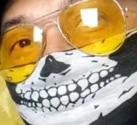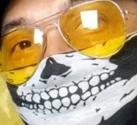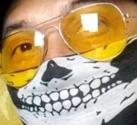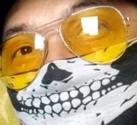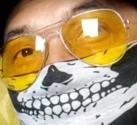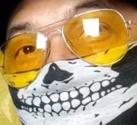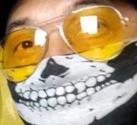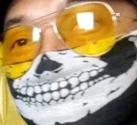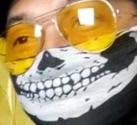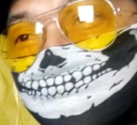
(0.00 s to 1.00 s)
yang merasa
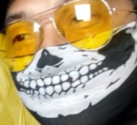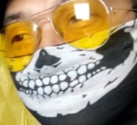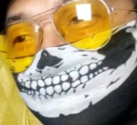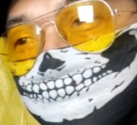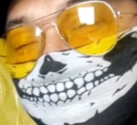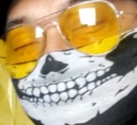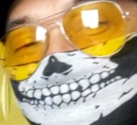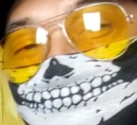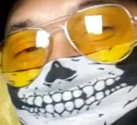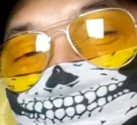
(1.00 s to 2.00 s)
dirugikan
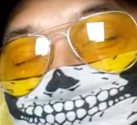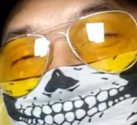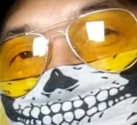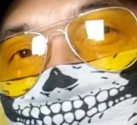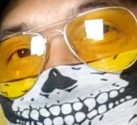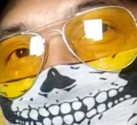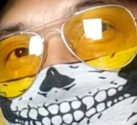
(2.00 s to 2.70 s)
atas video itu